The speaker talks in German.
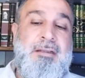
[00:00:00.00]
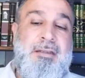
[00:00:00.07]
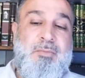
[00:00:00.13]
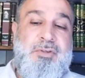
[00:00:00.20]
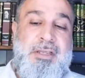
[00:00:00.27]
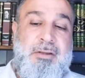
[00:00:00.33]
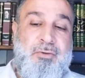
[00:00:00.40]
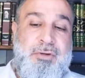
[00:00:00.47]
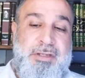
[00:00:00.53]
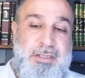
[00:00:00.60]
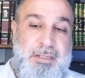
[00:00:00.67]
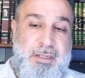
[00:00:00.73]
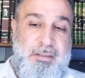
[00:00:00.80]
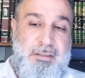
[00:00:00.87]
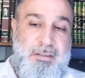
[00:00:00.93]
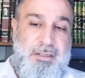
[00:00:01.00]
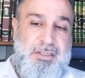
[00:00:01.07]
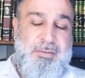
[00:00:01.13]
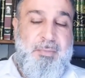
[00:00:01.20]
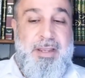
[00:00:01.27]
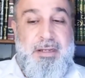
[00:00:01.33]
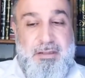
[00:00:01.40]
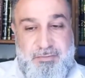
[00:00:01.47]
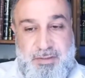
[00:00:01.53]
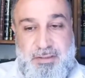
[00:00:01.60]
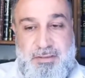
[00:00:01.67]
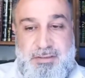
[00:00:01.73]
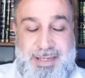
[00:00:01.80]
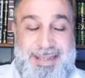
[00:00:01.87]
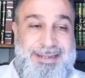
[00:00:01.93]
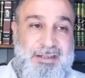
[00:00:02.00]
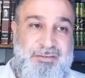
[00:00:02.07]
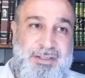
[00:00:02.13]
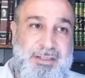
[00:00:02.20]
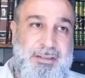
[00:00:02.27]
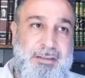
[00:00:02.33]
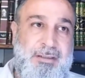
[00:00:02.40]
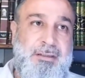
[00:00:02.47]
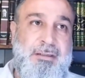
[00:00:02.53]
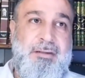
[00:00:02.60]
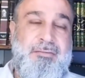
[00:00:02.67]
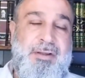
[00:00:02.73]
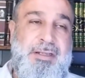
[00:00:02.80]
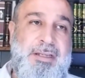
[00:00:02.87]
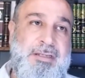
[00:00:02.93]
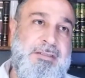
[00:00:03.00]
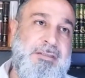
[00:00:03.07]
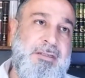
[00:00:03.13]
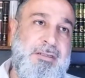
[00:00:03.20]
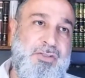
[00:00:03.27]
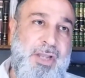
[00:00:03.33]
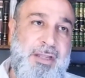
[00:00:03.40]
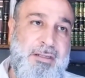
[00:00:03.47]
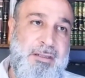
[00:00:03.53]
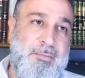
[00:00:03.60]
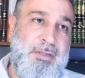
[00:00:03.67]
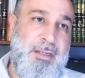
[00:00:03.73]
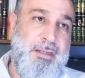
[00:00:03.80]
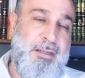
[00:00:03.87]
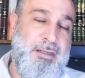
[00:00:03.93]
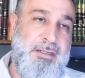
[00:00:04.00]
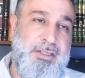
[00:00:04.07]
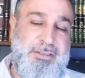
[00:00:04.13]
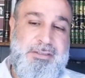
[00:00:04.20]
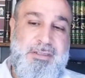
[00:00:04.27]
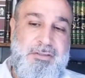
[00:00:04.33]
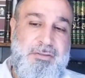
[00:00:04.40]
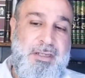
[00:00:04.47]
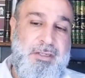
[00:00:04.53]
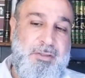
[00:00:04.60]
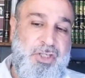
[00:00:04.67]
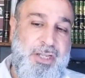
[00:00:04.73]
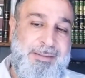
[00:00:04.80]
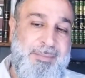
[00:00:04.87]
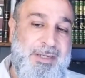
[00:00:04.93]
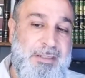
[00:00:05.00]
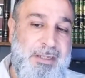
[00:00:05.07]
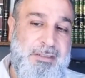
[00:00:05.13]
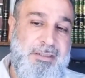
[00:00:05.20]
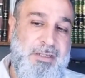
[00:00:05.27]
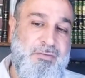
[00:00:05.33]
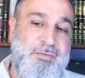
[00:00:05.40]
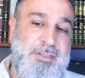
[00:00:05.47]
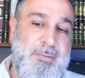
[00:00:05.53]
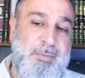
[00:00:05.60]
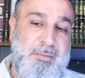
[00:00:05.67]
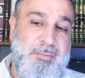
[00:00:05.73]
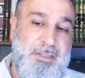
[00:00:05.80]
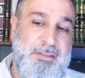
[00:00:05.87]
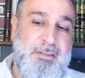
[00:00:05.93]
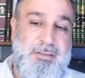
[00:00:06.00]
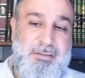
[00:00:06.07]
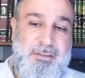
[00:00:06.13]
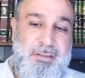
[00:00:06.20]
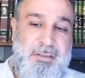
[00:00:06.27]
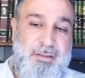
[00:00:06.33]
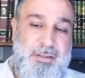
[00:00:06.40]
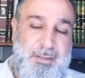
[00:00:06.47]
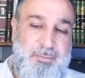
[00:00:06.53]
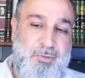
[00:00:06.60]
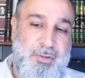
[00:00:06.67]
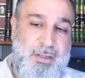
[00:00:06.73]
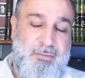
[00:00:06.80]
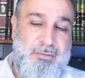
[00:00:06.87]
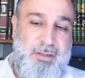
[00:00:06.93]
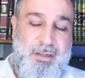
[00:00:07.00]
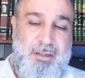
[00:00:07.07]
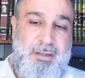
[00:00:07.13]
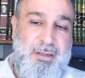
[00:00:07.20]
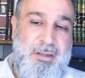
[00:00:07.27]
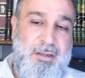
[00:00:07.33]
Den muss er korrigieren, nicht meinetwegen, seinetwegen, ne, weil das äh, schadet mir nichts, das heißt, schadet mich nicht, also wenn jemand mich nicht äh, liebt oder, oder,